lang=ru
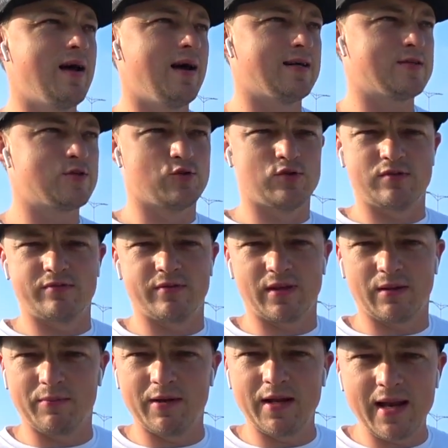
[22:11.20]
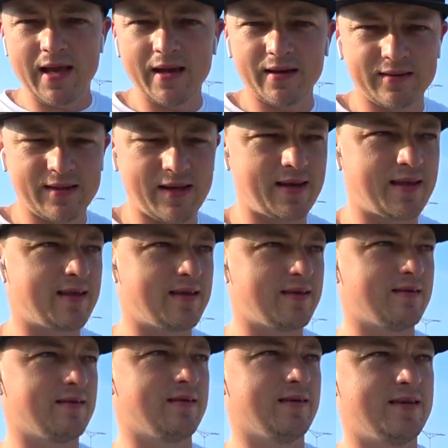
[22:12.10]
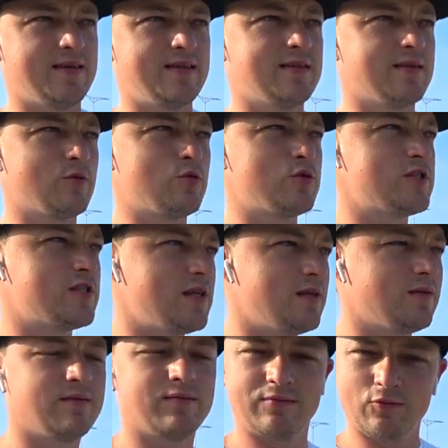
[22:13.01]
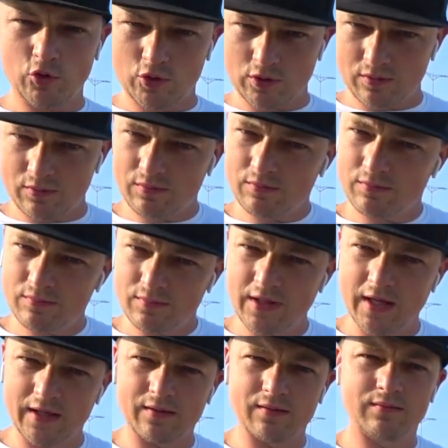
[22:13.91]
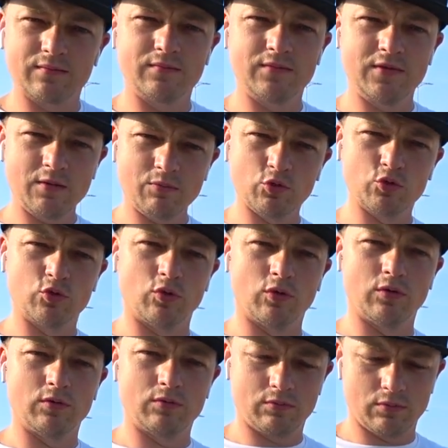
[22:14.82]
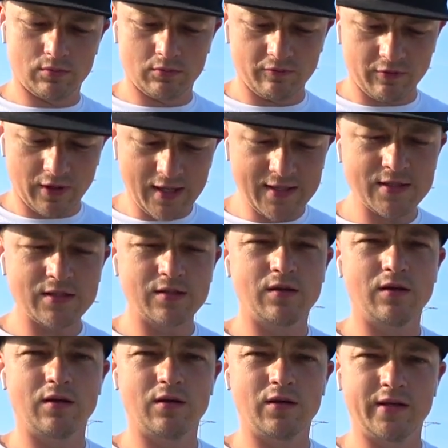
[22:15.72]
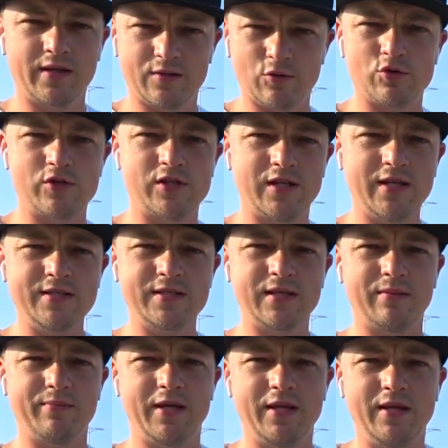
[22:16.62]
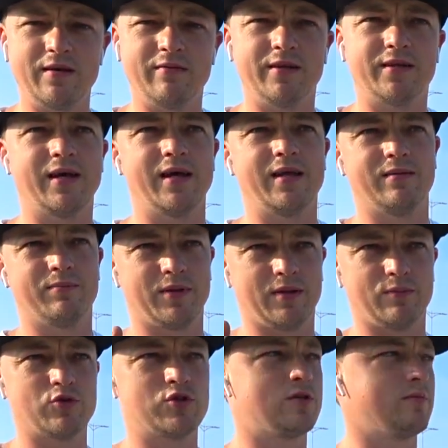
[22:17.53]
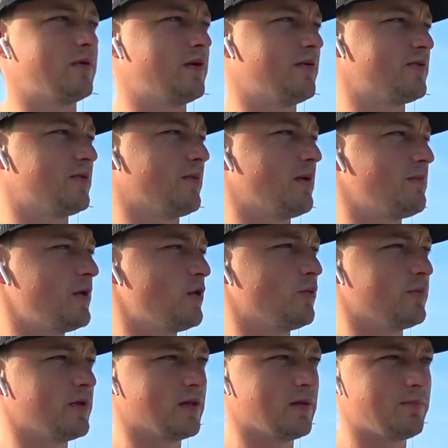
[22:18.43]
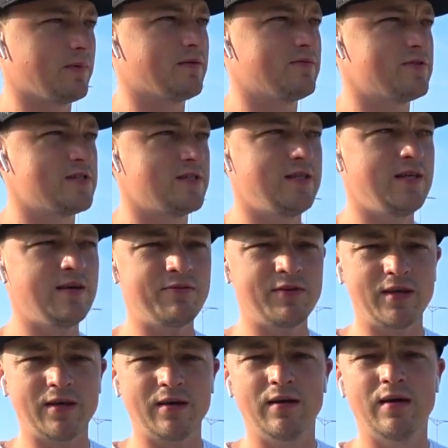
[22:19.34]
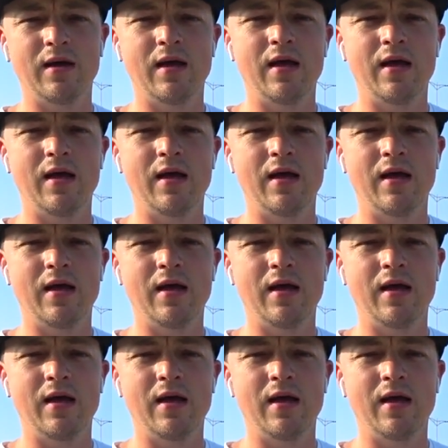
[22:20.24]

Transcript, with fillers: Отсутствие там электрики, гидроусилитель. Вот, нет, не буду брать. Гидроусилителя мне не хватает, потому что автомобиль у меня на повседневке.